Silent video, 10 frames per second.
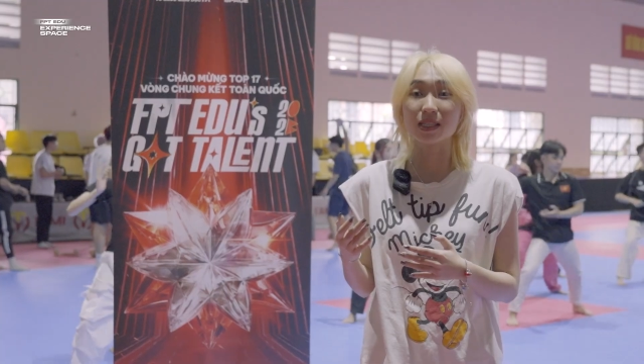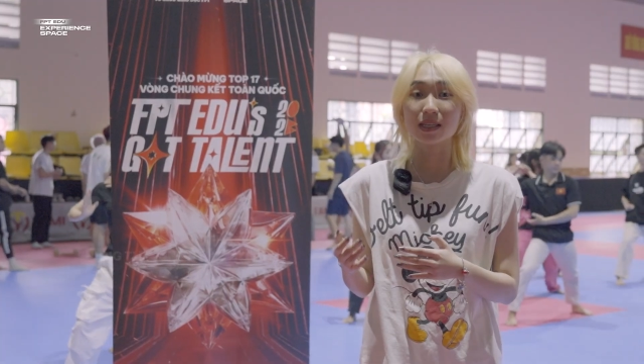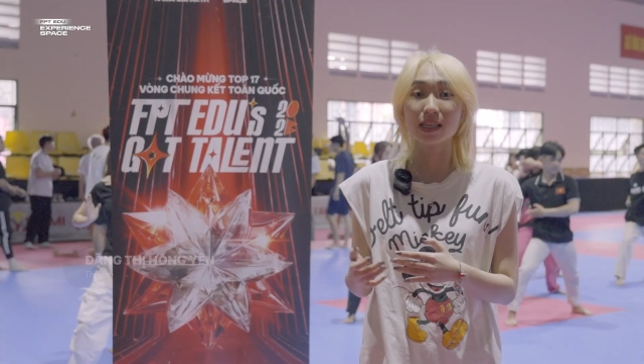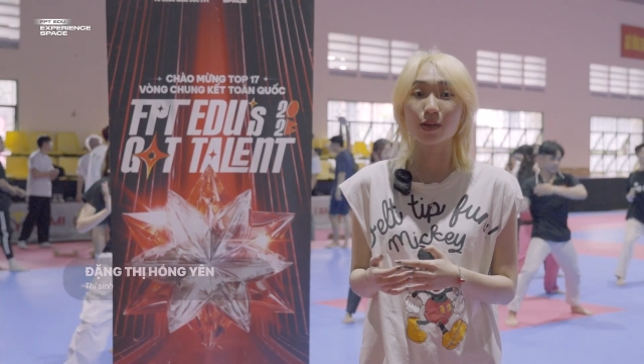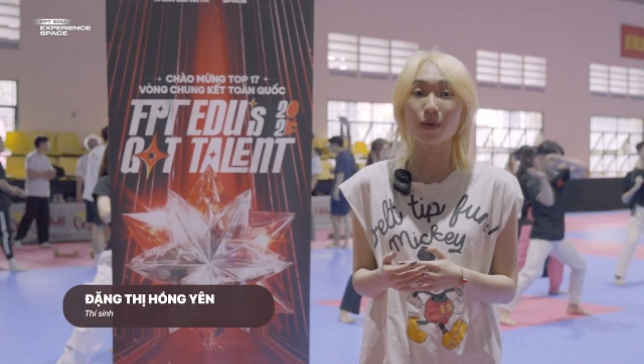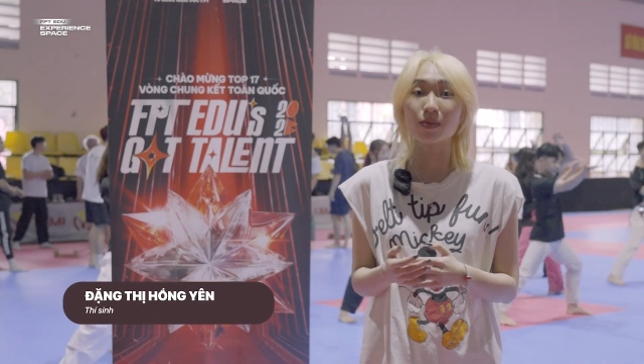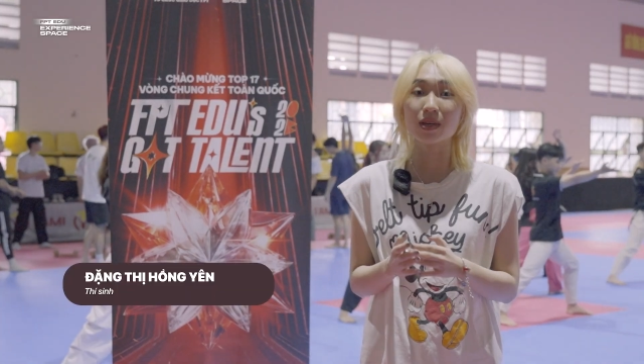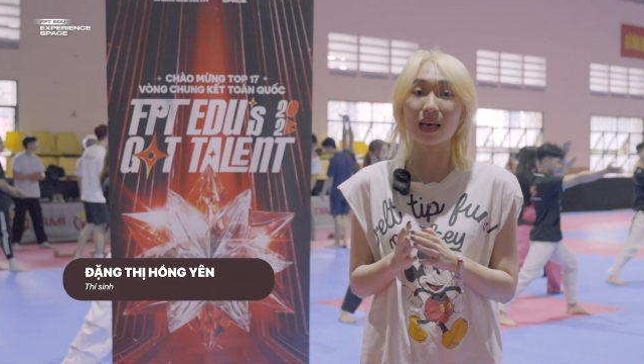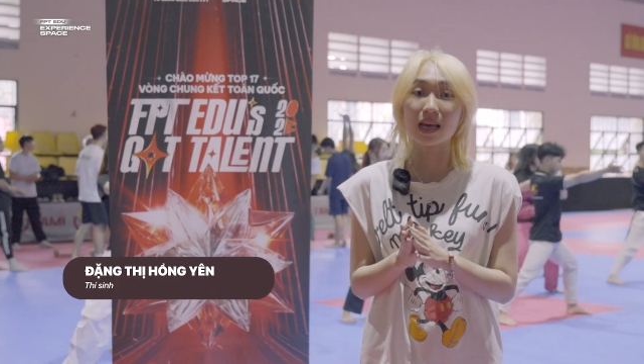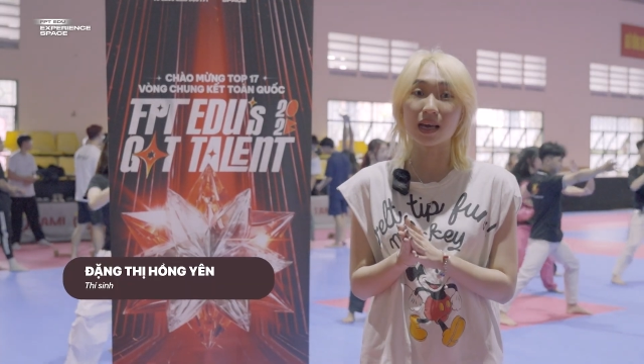sinh viên cũng
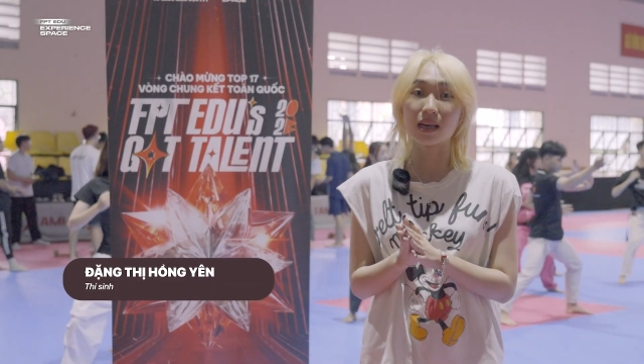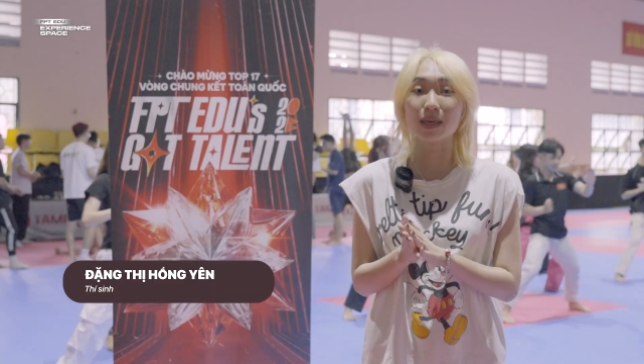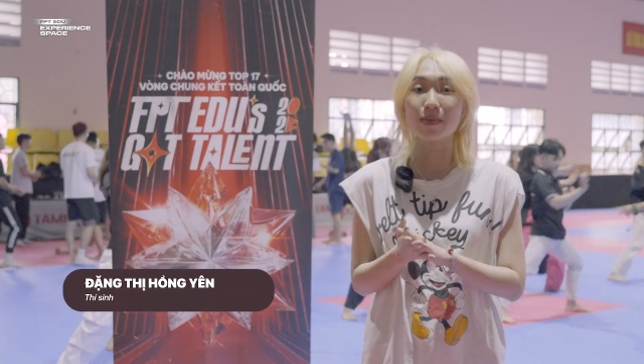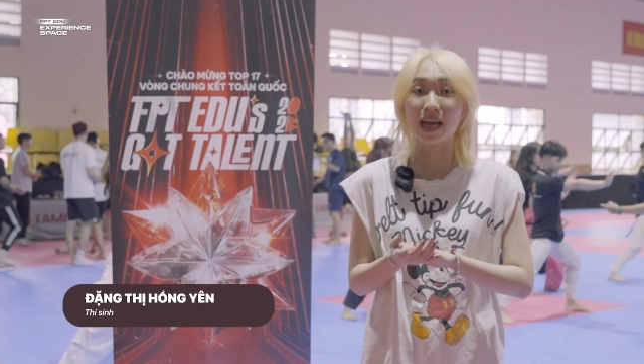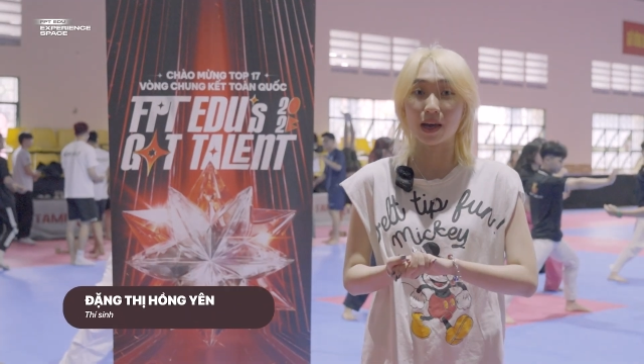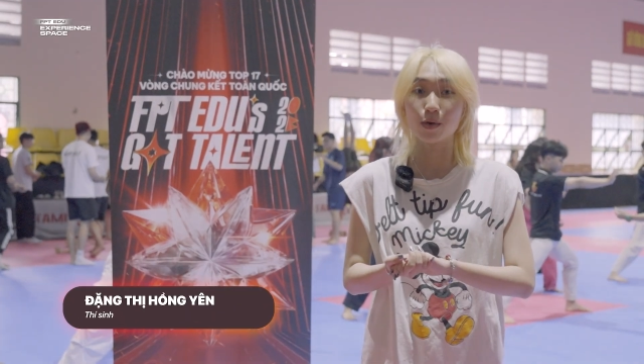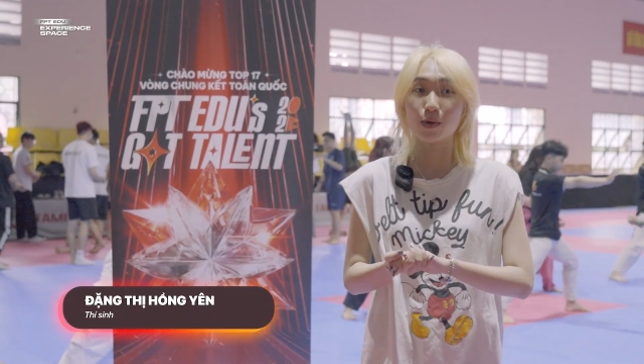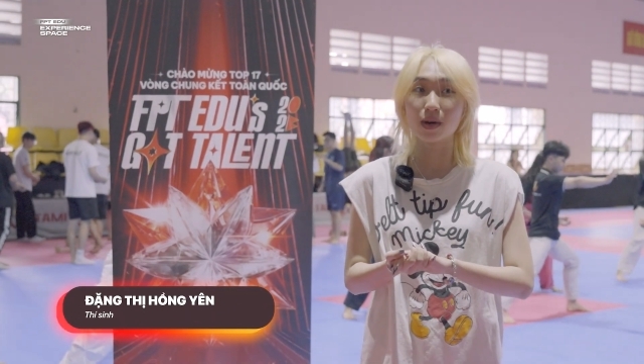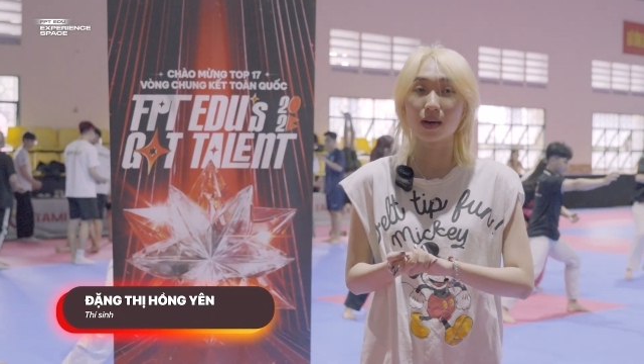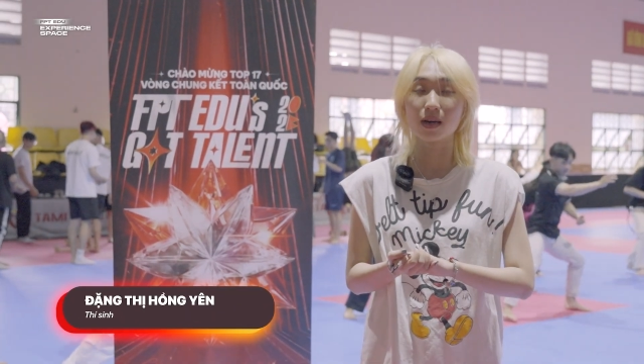như là giám khảo
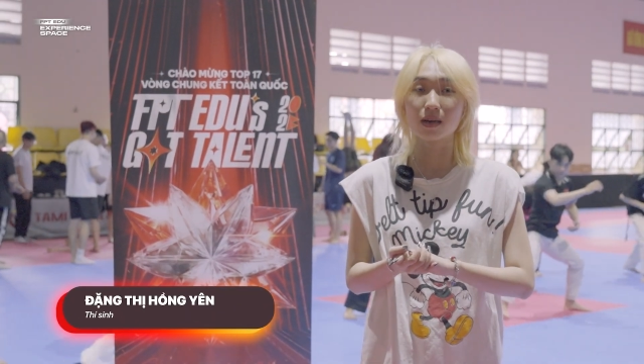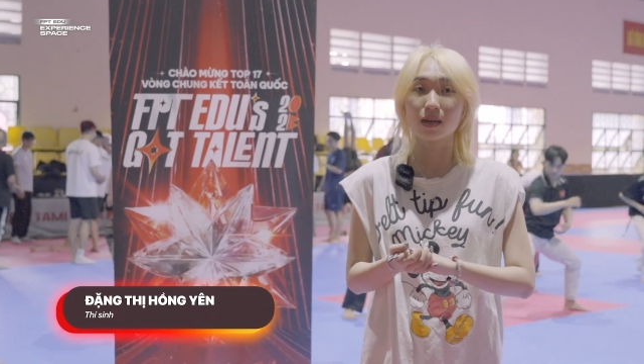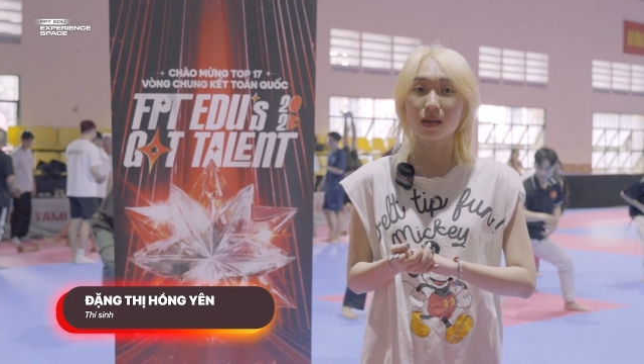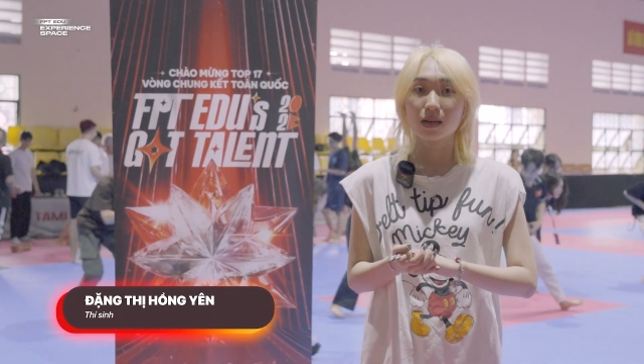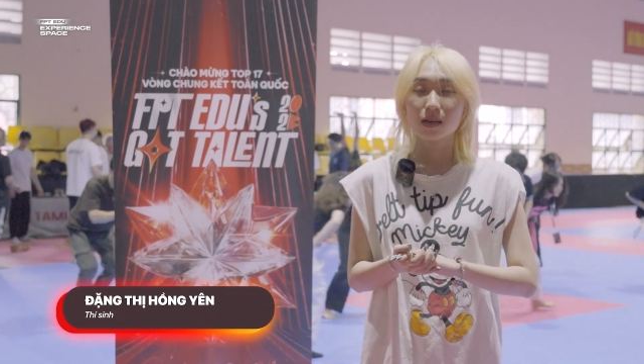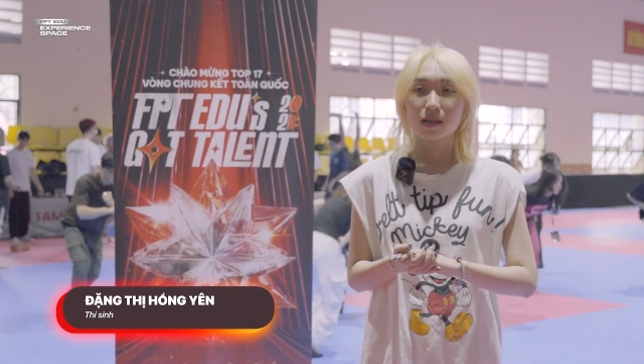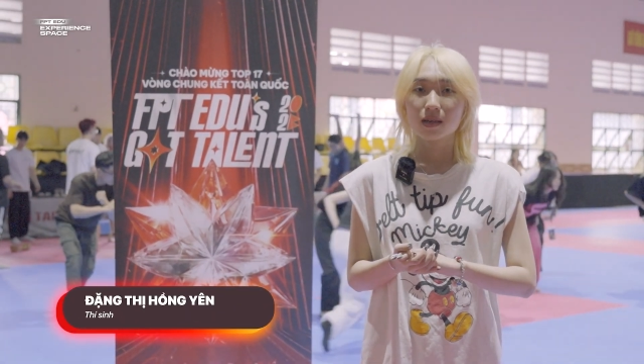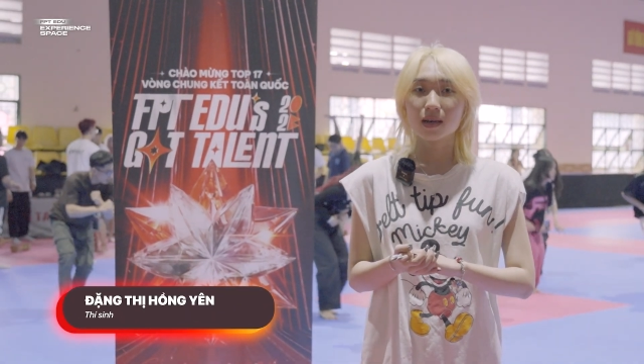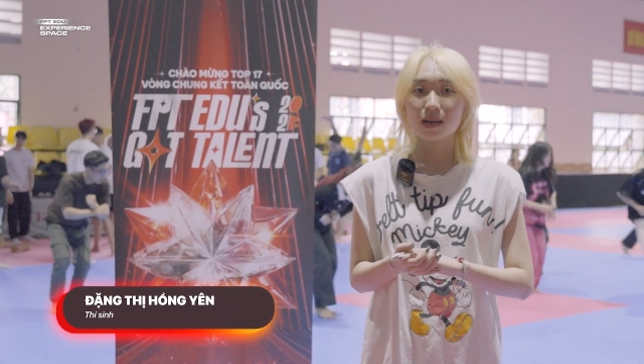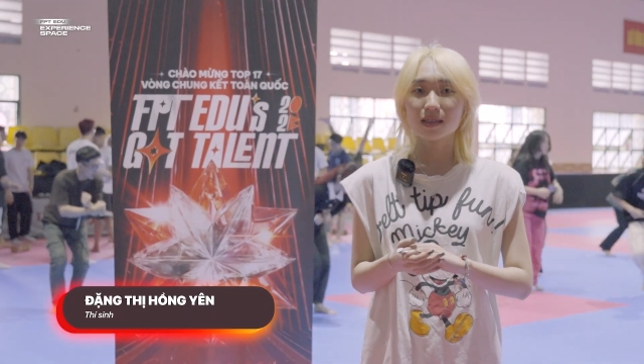
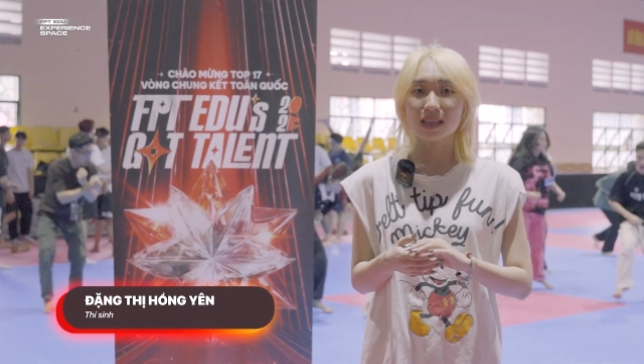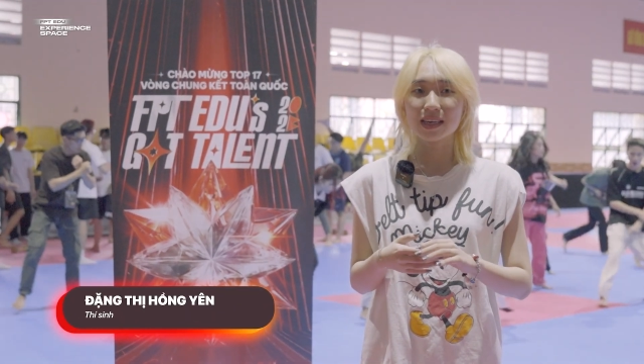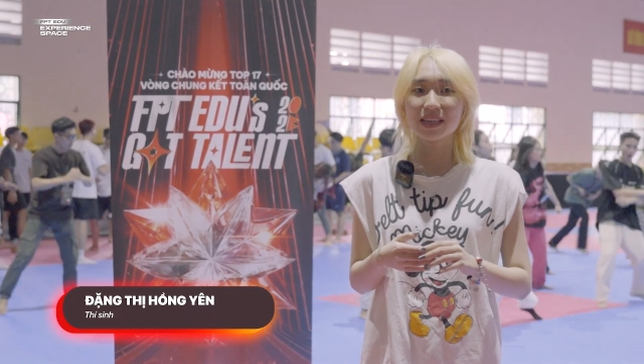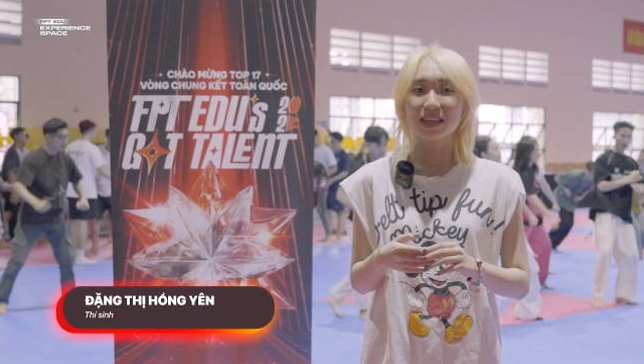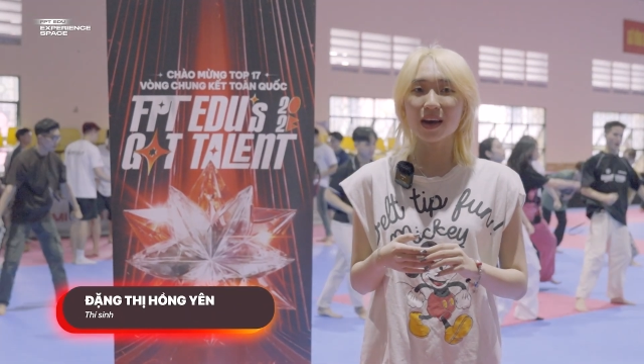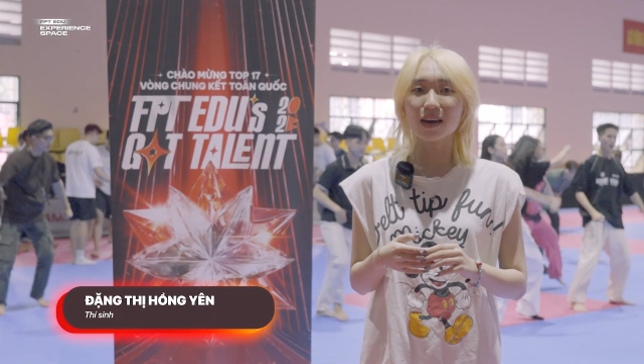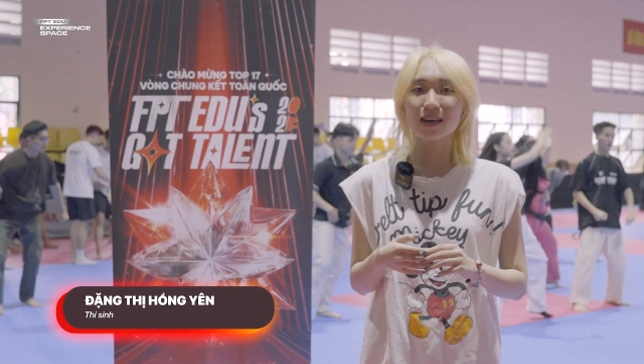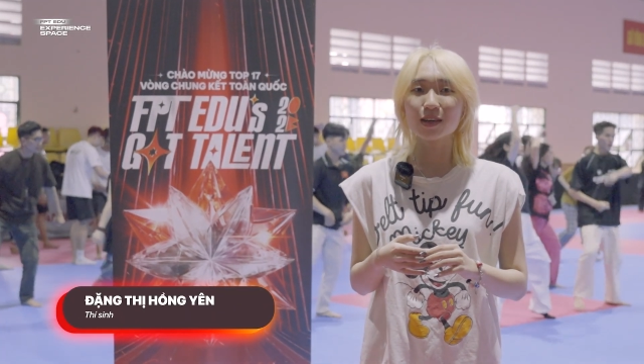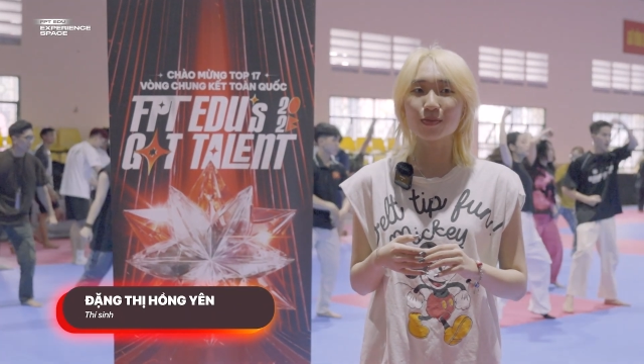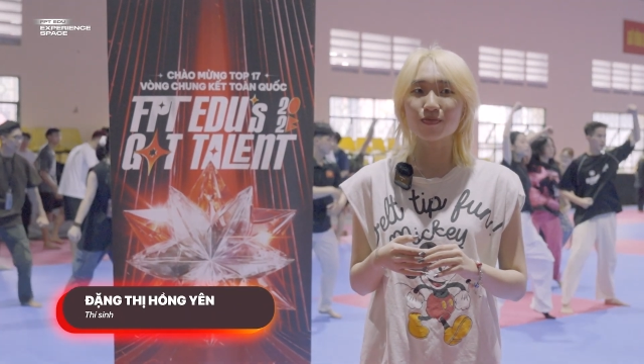uh, thấy
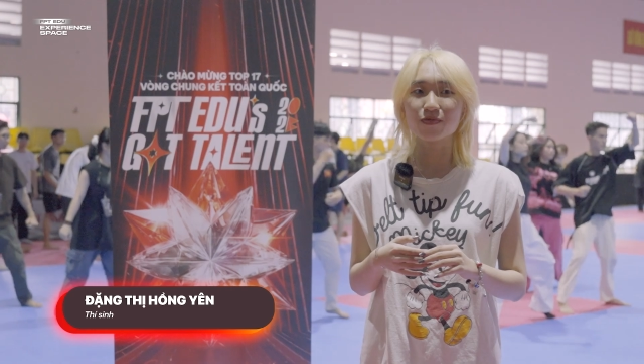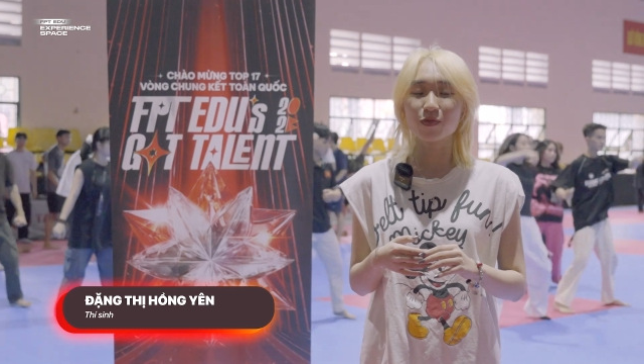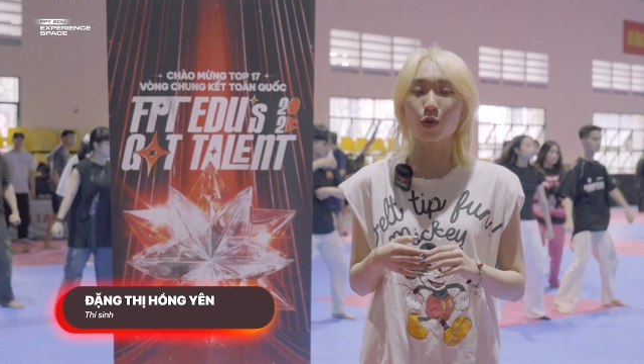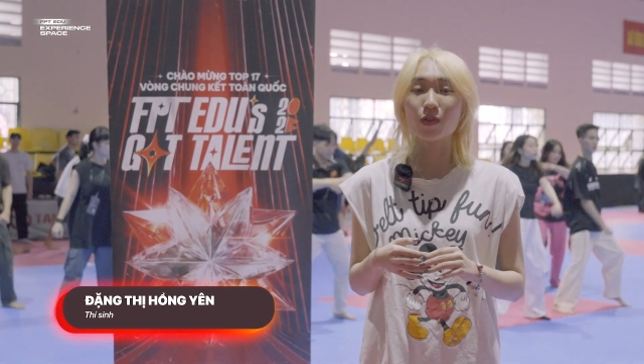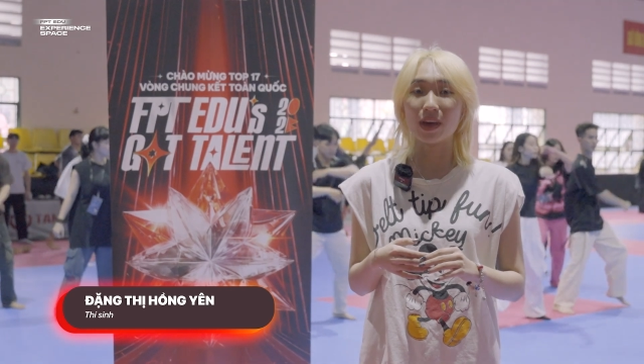nó vui